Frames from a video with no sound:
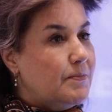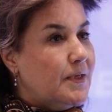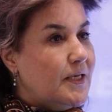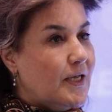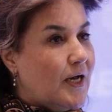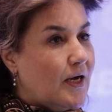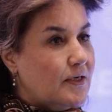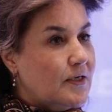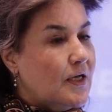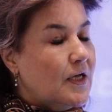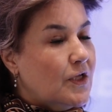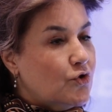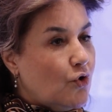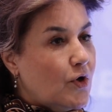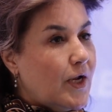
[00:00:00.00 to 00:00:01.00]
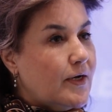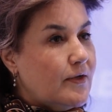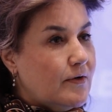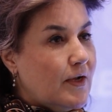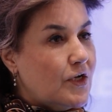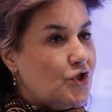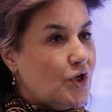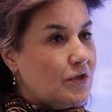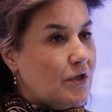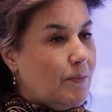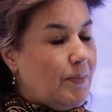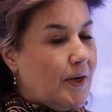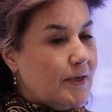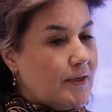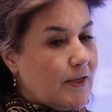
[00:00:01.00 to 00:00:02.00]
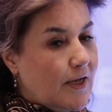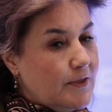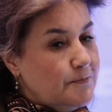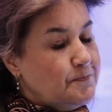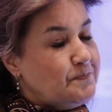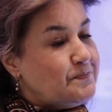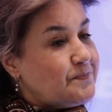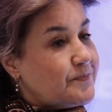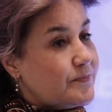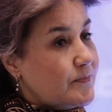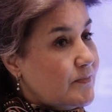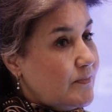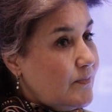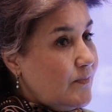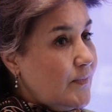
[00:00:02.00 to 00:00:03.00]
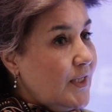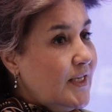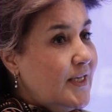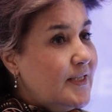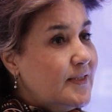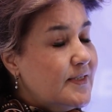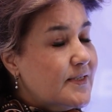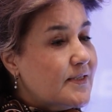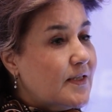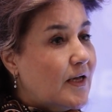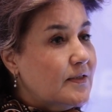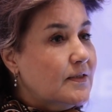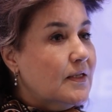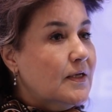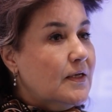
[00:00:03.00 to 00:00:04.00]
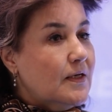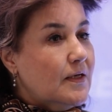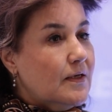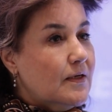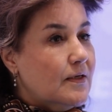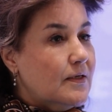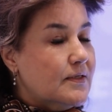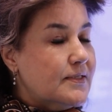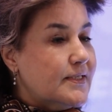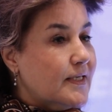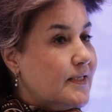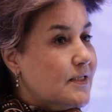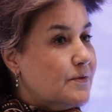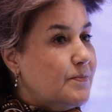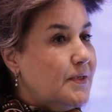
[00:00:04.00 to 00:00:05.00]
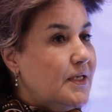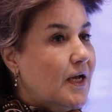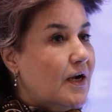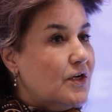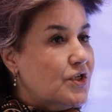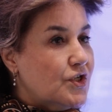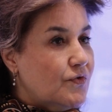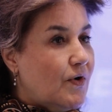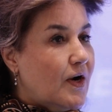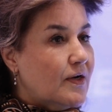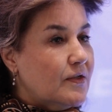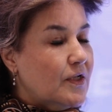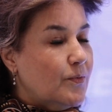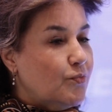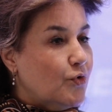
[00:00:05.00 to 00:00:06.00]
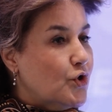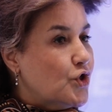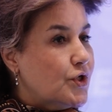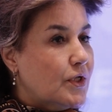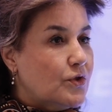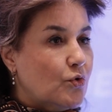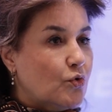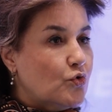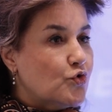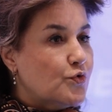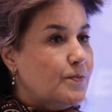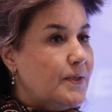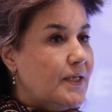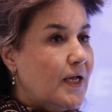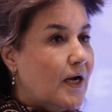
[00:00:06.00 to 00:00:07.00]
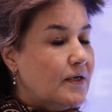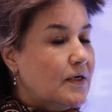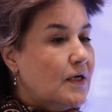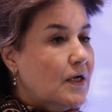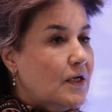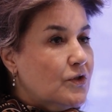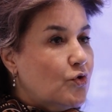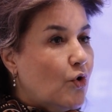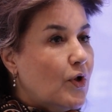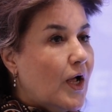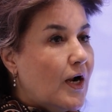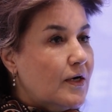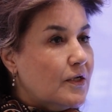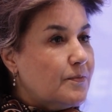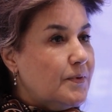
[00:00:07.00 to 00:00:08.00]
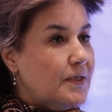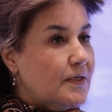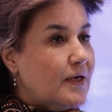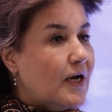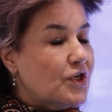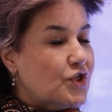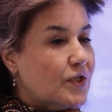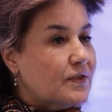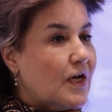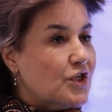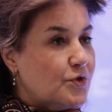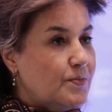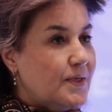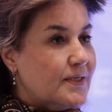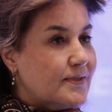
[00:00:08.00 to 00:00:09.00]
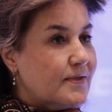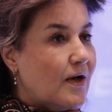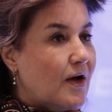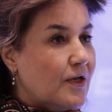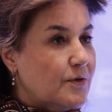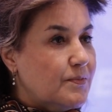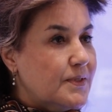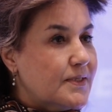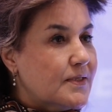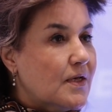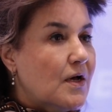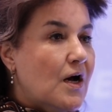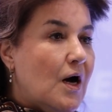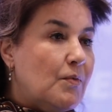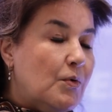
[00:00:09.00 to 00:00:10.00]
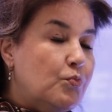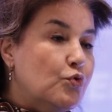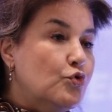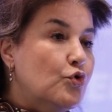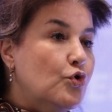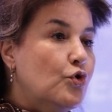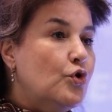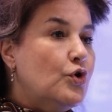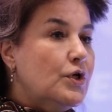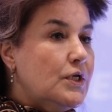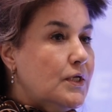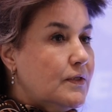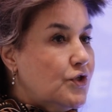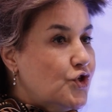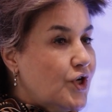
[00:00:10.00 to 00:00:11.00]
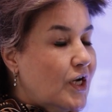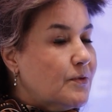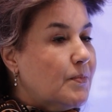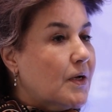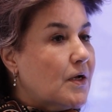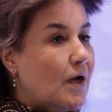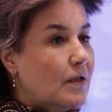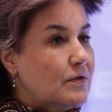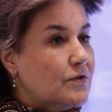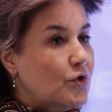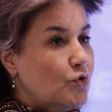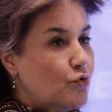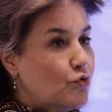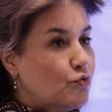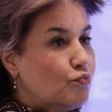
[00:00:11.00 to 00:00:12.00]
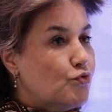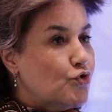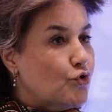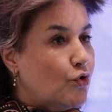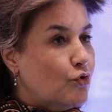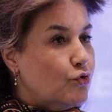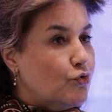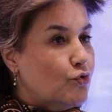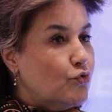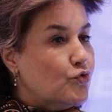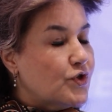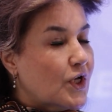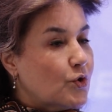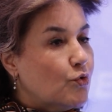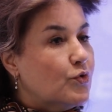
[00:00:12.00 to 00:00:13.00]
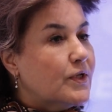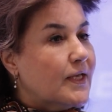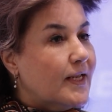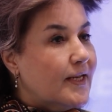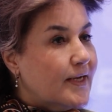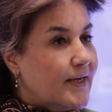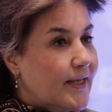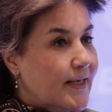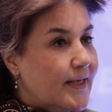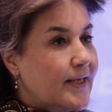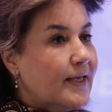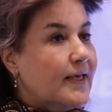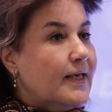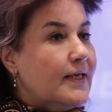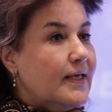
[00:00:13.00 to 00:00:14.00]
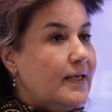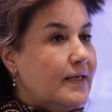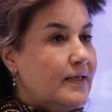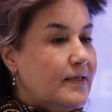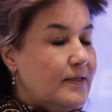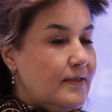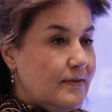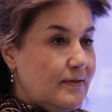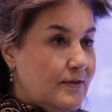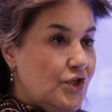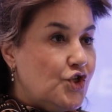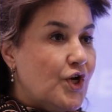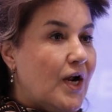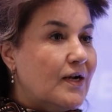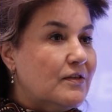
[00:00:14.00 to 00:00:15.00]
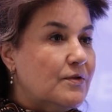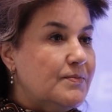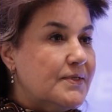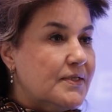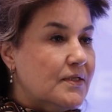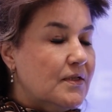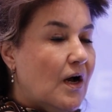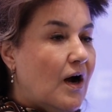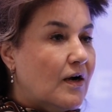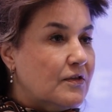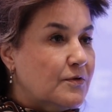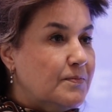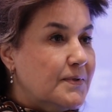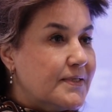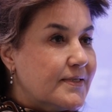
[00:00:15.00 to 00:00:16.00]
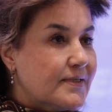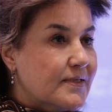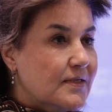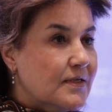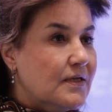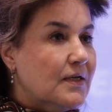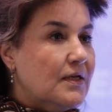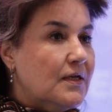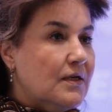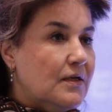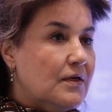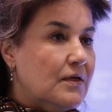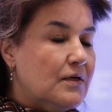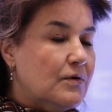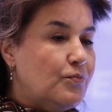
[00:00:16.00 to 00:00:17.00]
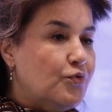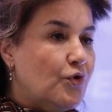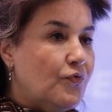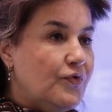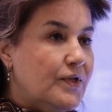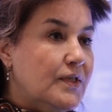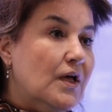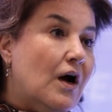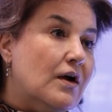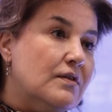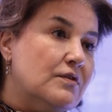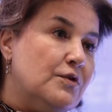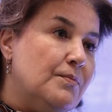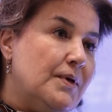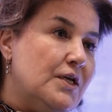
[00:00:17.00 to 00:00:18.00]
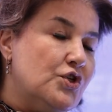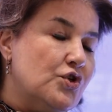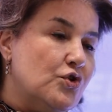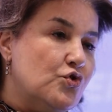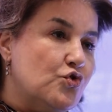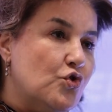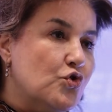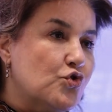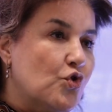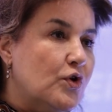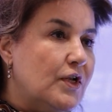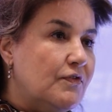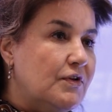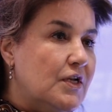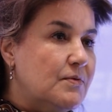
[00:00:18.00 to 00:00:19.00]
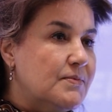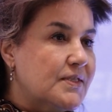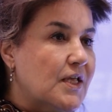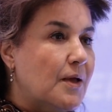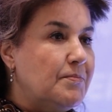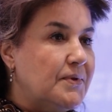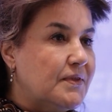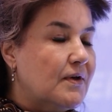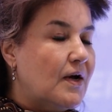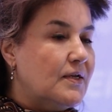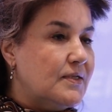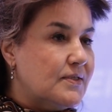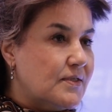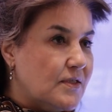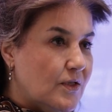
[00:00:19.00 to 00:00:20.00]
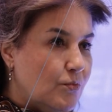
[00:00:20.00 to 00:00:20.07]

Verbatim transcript: milyar dolar ihracat yaparken Hindistan 8 e, milyar civarında yapıyor. işte 9 milyar dolarlık bir ihracat hacmine sahibiz. Ama bunu Ticaret Bakanlığı'nda yürütmüş olduğu uzak ülkelere e, ticaretimizin artması e, profilini arttırmaya çalışıyoruz. Görevlerimizden bir tanesi